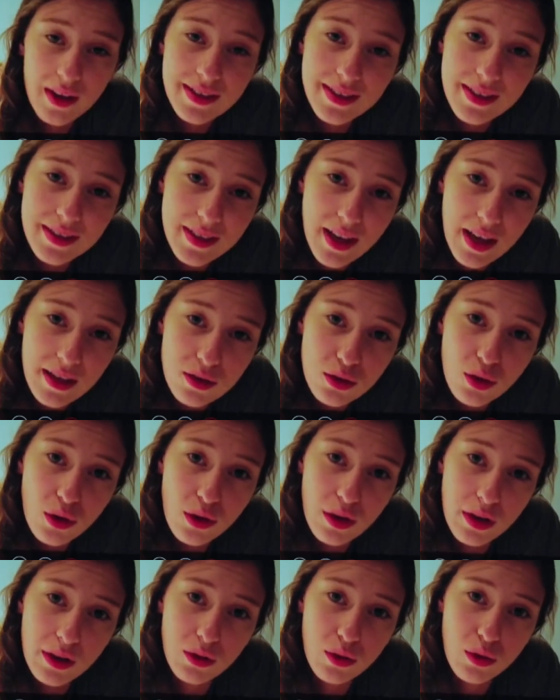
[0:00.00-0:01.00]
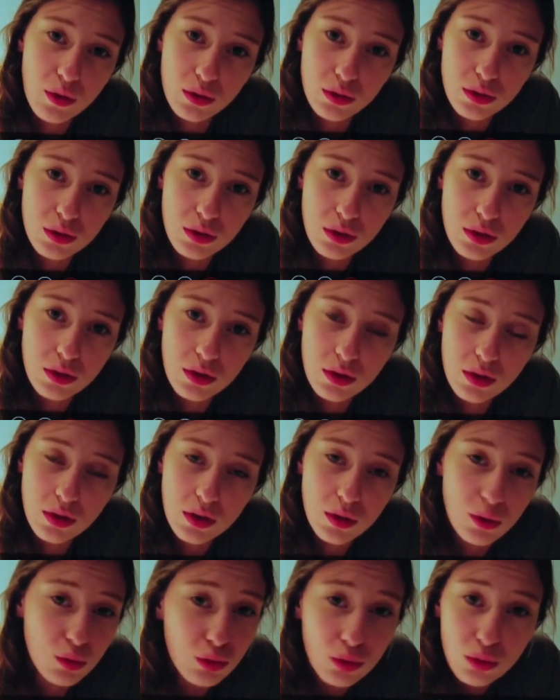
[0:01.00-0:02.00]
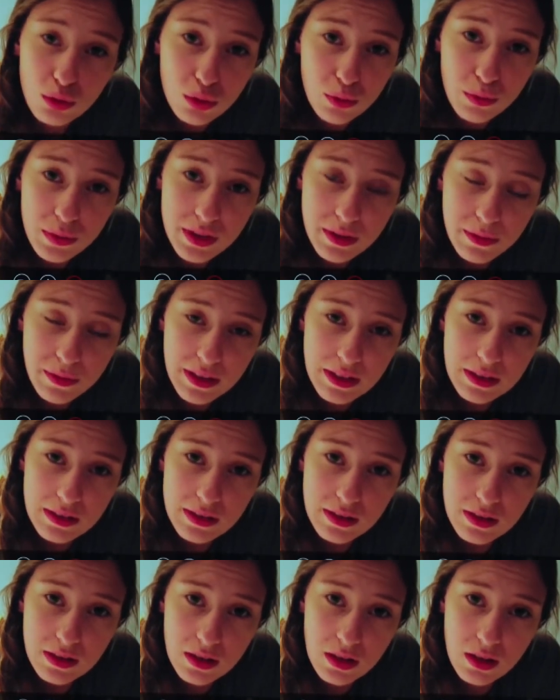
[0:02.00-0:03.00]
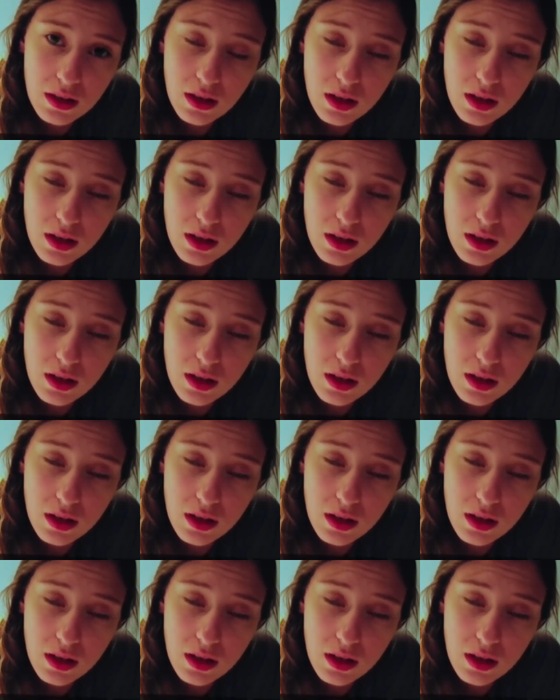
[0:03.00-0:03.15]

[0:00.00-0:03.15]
Asıl sen söyle ne oldu. Unuttun bizim Melis.